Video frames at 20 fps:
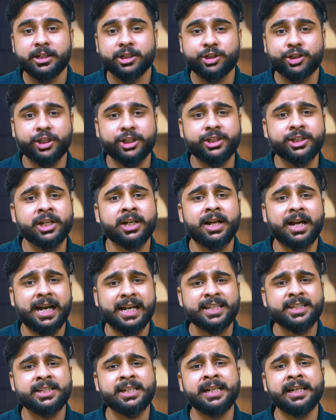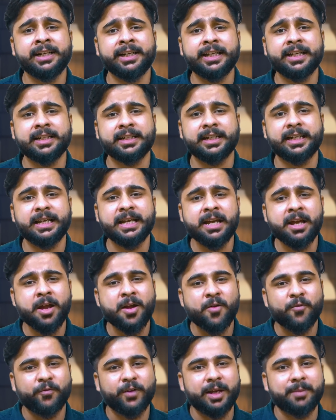जिंजर आइस ग्रीन टी के लिए
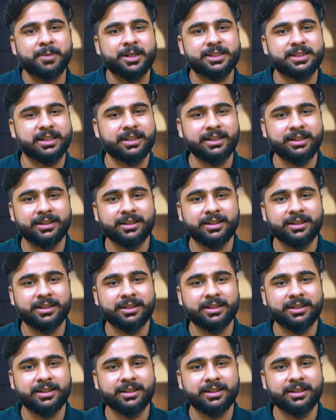फेमस है